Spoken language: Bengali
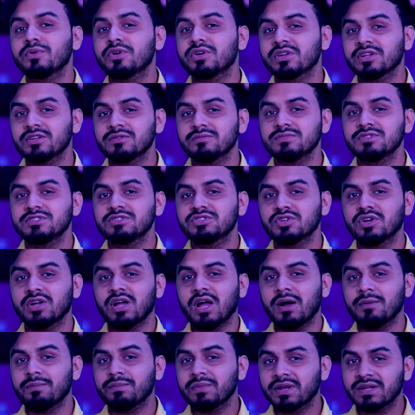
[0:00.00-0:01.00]
ইম্পর্টেন্ট
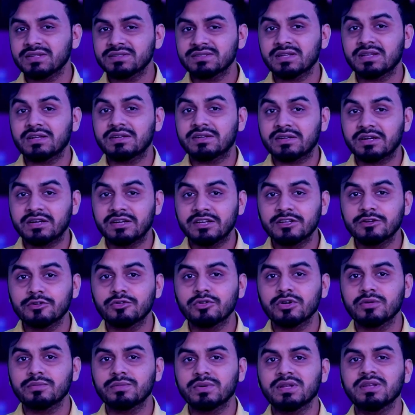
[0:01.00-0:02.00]
বিষয় আপনারা যারা ট্রেনিং
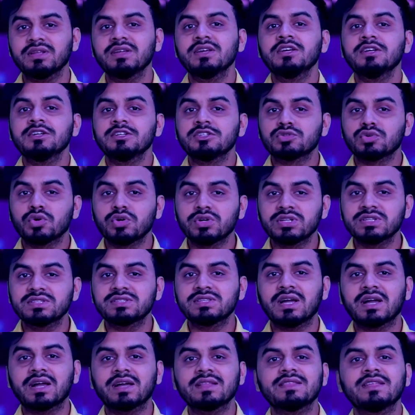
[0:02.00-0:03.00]
করবেন সঠিক
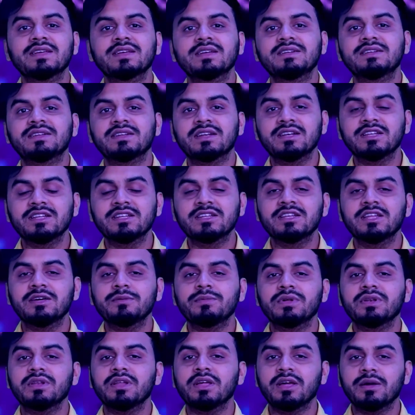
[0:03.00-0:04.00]
জায়গা থেকে ট্রেনিং
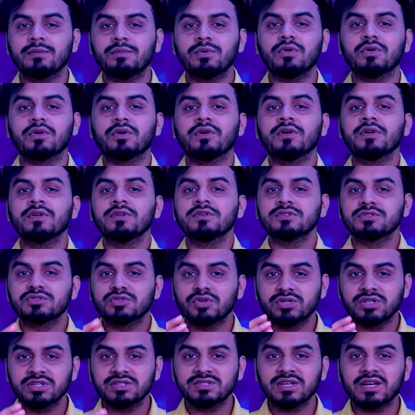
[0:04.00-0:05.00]
নেবেন এবং
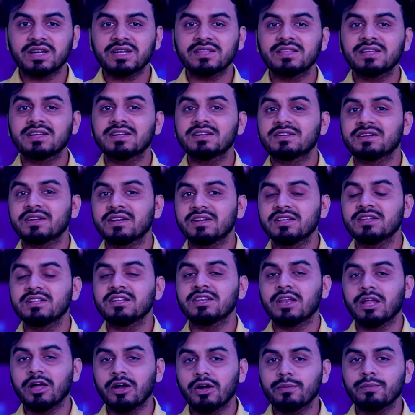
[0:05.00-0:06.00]
সঠিক জায়গা থেকে ট্রেনিং
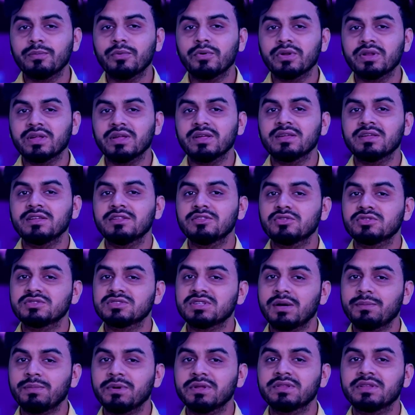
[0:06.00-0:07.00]
নেওয়ার পরে কিন্তু
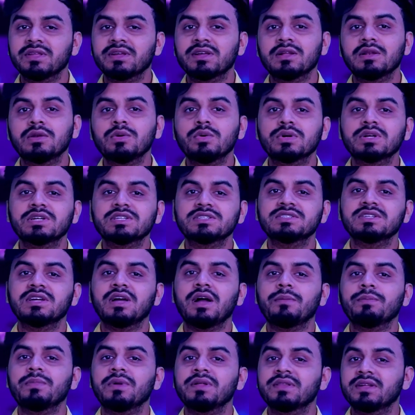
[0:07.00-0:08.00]
জাপান থেকে লোক এসে
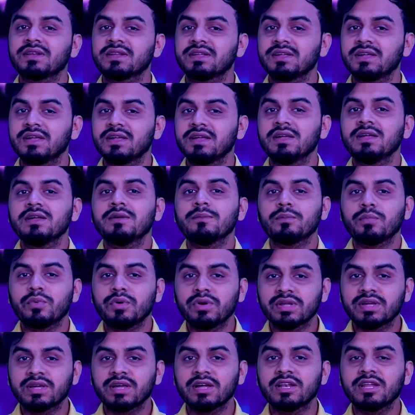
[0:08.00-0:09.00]
আপনাদেরকে
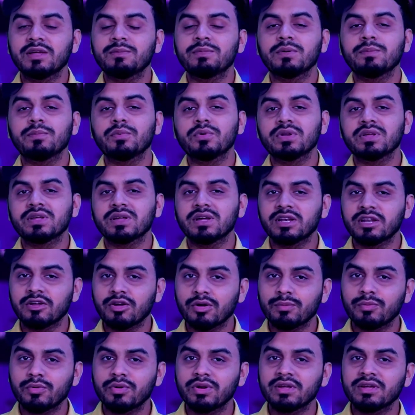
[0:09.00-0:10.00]
পরীক্ষা নেবে পরীক্ষা
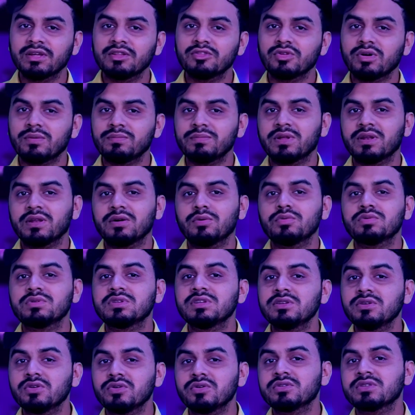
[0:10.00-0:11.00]
নেওয়ার পরে কিন্তু আপনারা
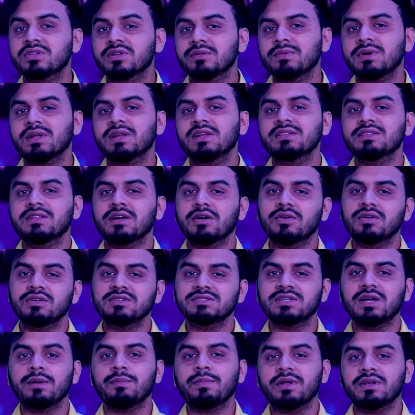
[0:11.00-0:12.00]
উত্তীর্ণ হতে পারলে
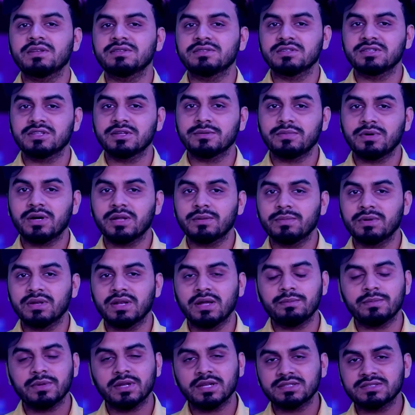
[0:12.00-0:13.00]
তাহলে জাপানে যেতে পারবেন
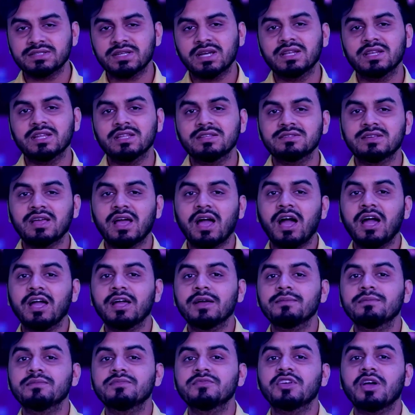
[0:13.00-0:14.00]
আপনারা জানেন যে
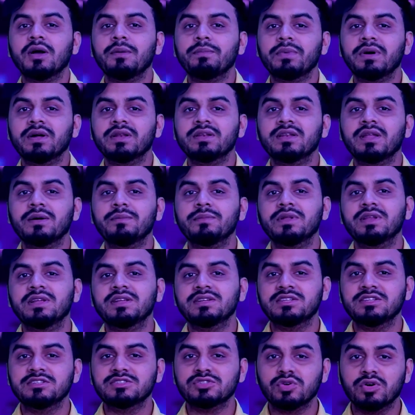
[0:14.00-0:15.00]
আইএম জাপান নামের
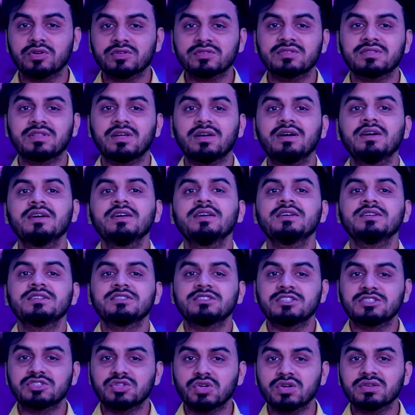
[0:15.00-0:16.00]
একটি সংস্থা
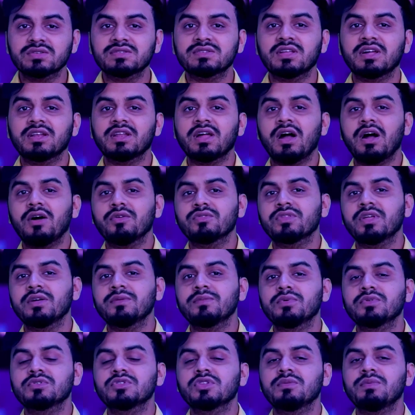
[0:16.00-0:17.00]
সেই সংস্থার
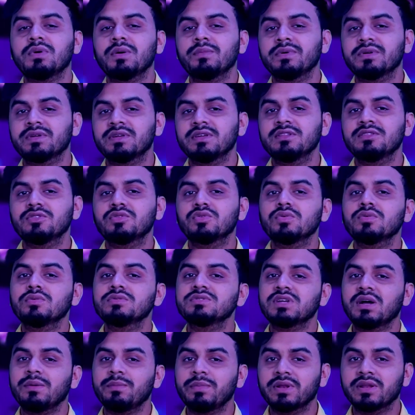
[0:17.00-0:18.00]
আওতায়ভুক্তভাবে কিন্তু
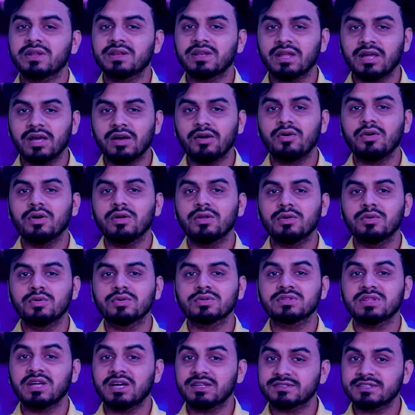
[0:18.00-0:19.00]
জাপানে নেওয়া হয়
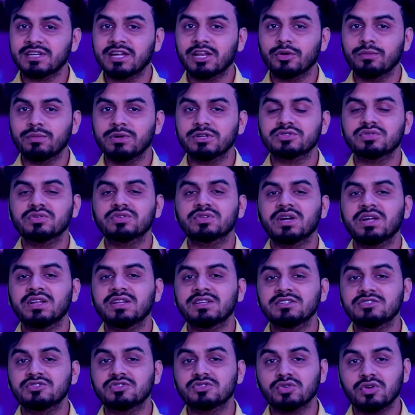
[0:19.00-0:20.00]
লোক তাছাড়াও
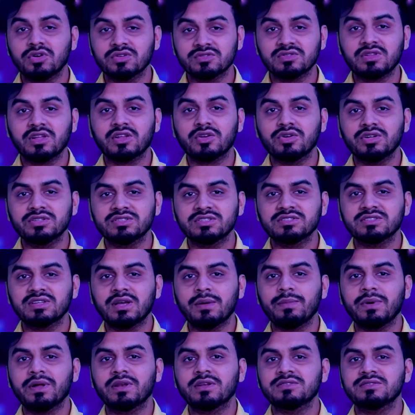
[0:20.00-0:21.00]
বেসরকারি কিছু সংস্থা রয়েছে
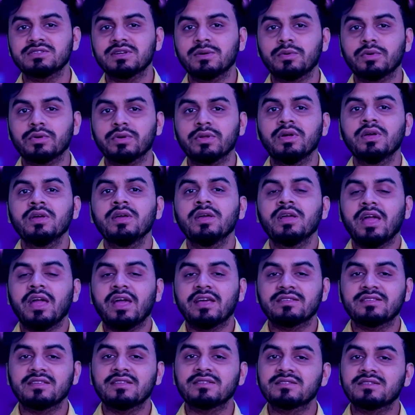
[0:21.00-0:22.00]
জাপানে যেমন
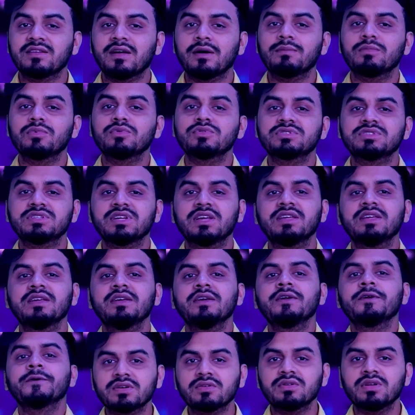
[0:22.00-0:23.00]
এস এস ডাব্লিউ সেই
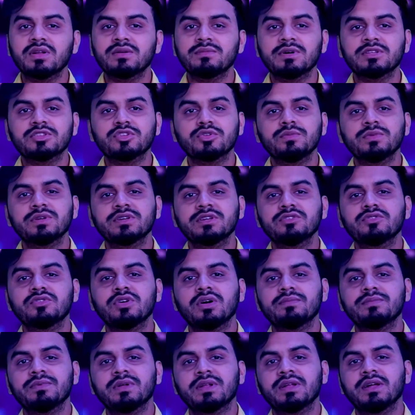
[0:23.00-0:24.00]
সংস্থাগুলোর মাধ্যমে
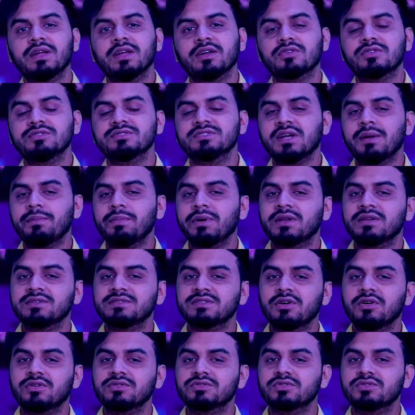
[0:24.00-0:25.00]
কিন্তু আপনারা এখন জাপানে
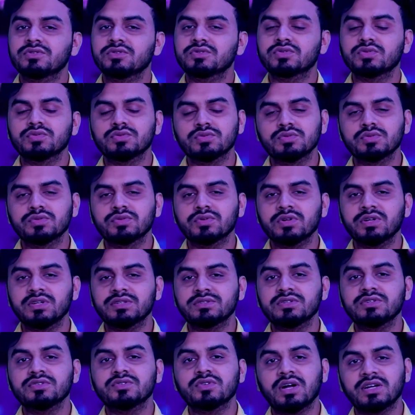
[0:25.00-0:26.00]
যাওয়ার জন্য সুযোগ
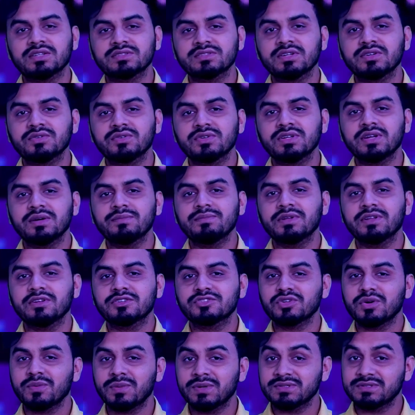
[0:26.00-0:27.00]
রয়েছে তো আশা করি
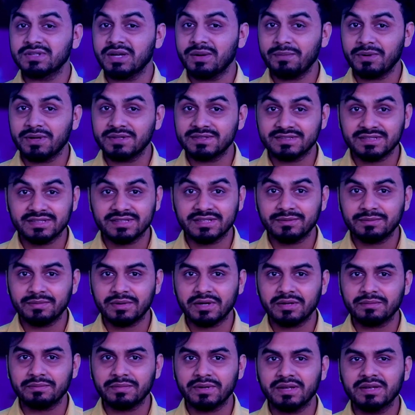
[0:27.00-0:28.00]
আপনারা সবাই জাপান যেতে
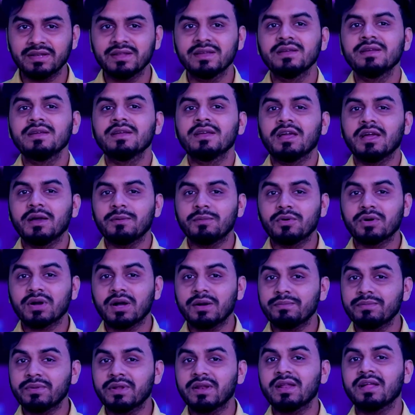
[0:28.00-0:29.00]
পারবেন এবং
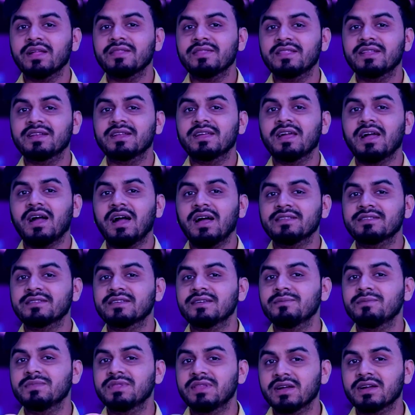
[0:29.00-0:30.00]
আপনারা থেকে
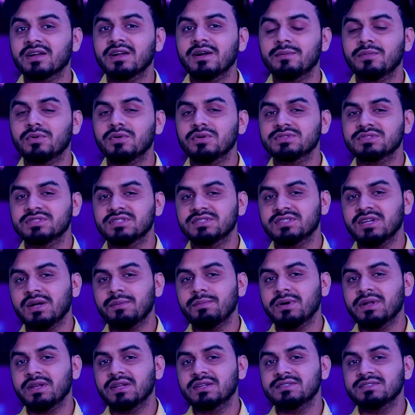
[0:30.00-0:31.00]
আজকে দেখাবো যে
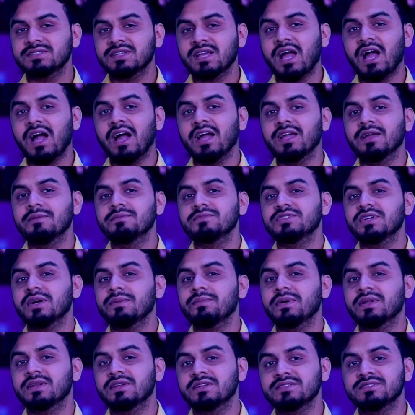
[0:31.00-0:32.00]
জাপানের যে আইএম
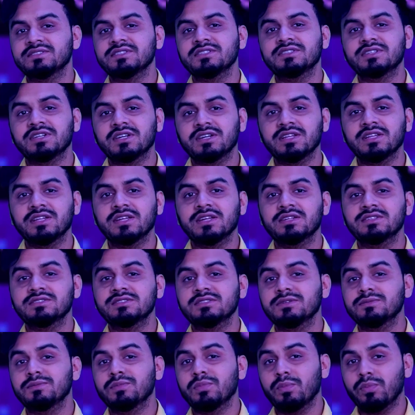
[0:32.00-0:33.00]
জাপানের যে ট্রেনিংয়ের
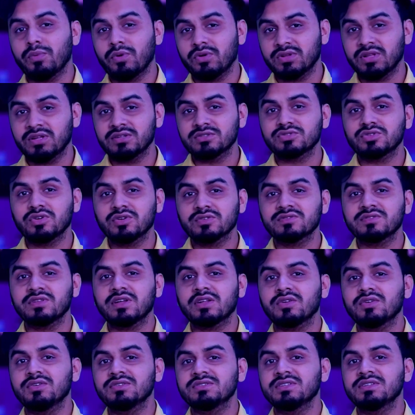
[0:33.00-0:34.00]
যে প্রধান
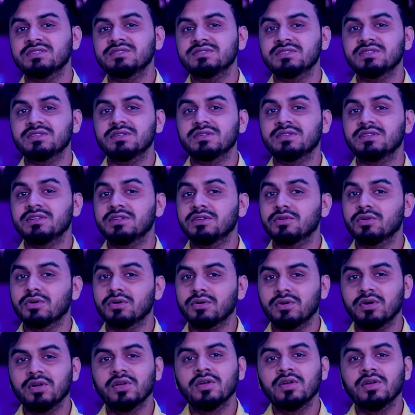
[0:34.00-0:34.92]
সংস্থা রয়েছেন যিনি দীর্ঘ